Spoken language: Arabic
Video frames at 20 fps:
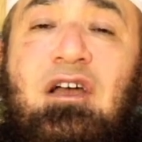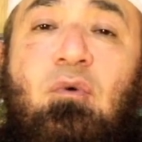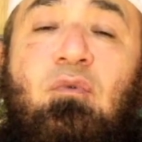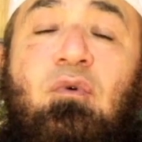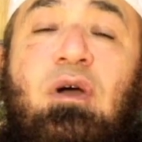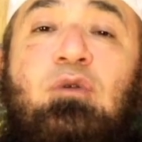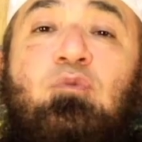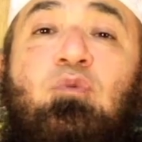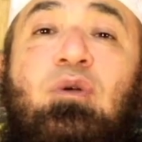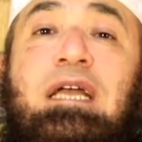
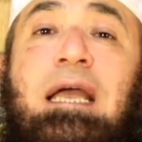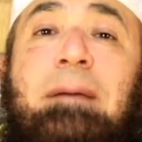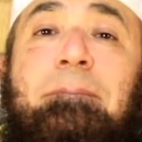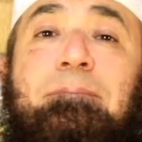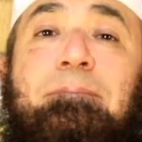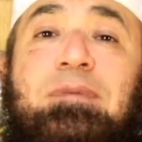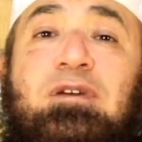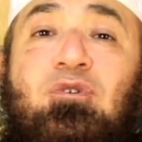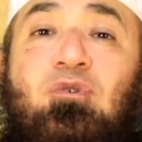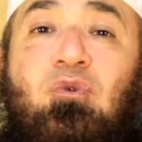
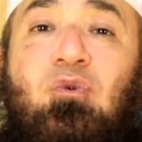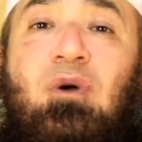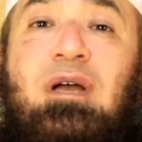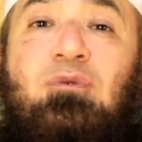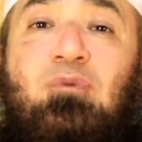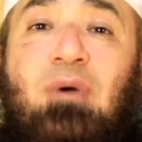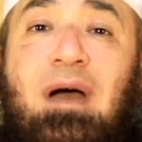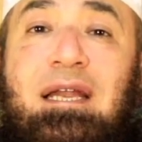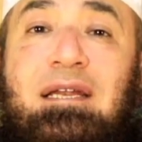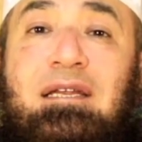ويكبروا
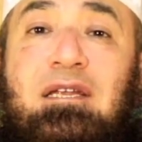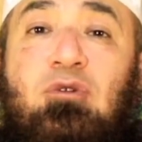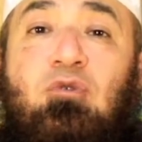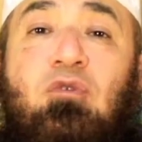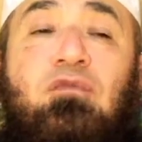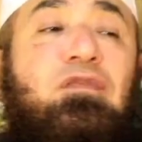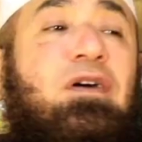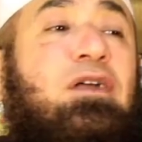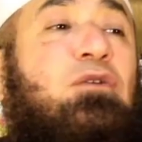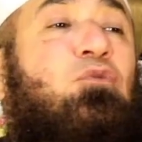
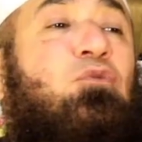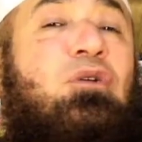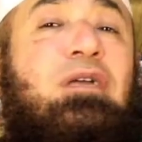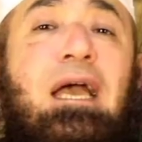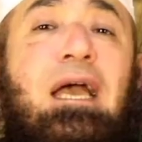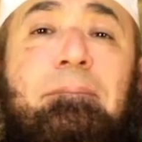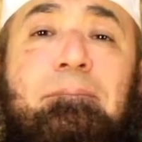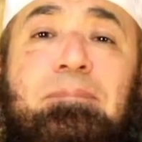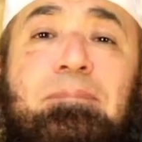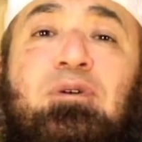ويهللوا
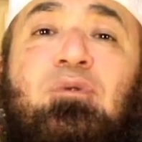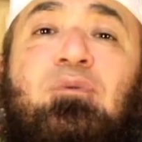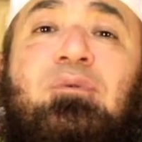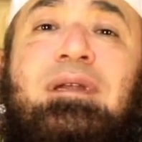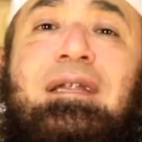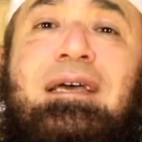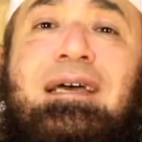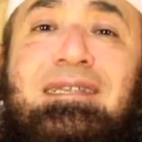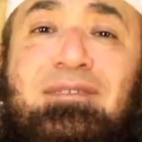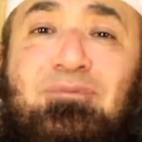فيكبر
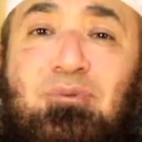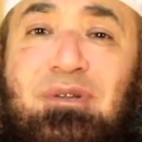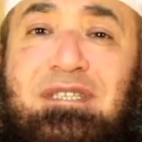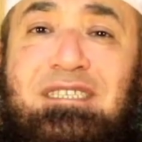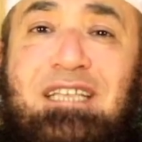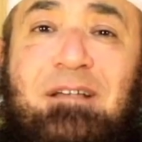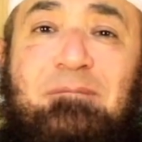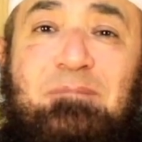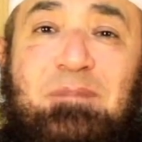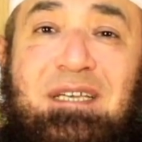الناس
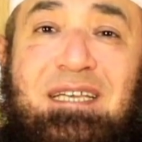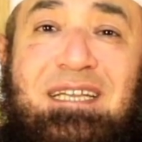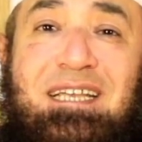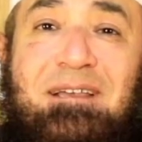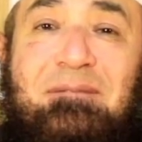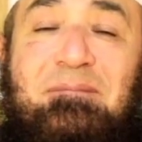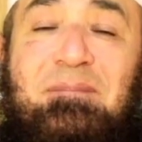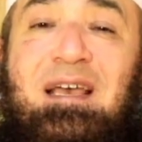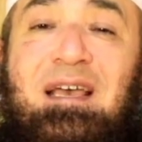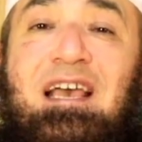
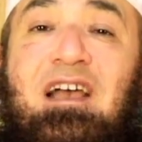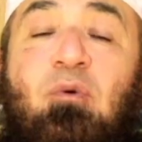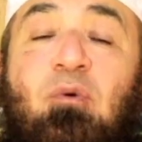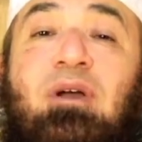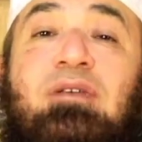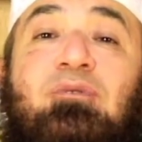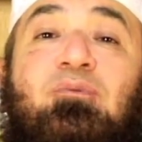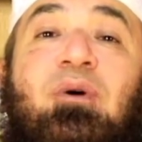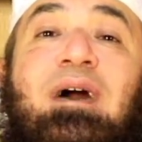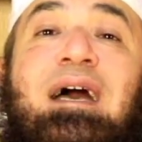لتكبيرهم
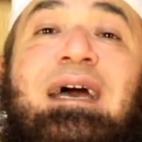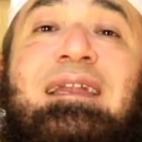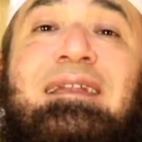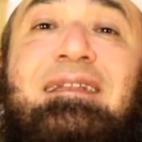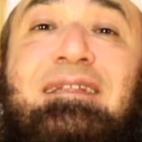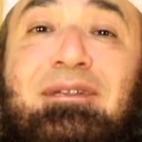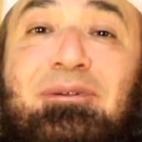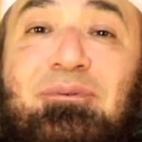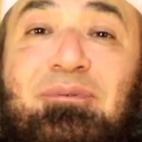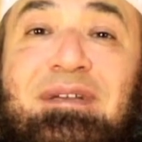
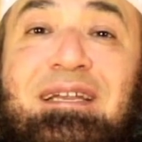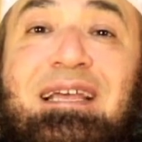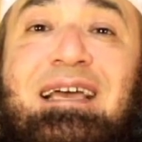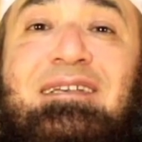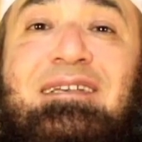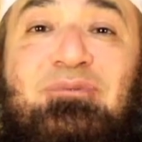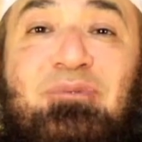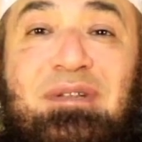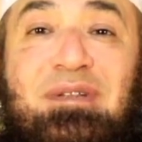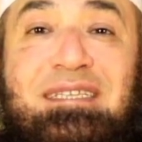ويهلل
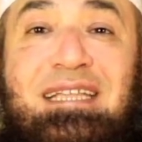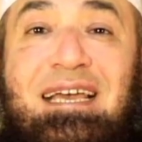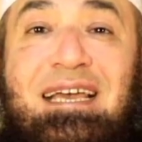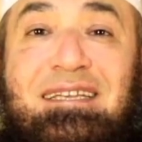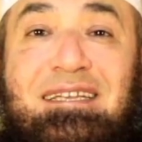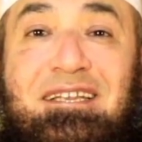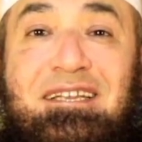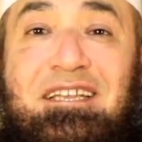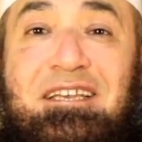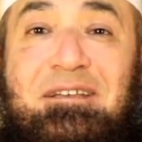الناس
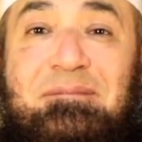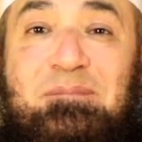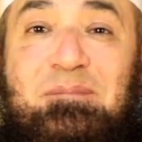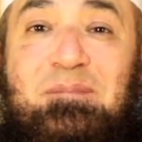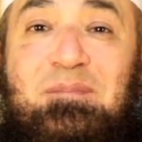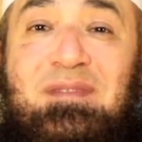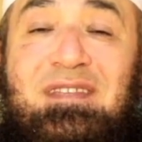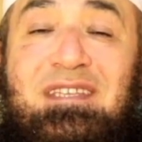لتهليلهم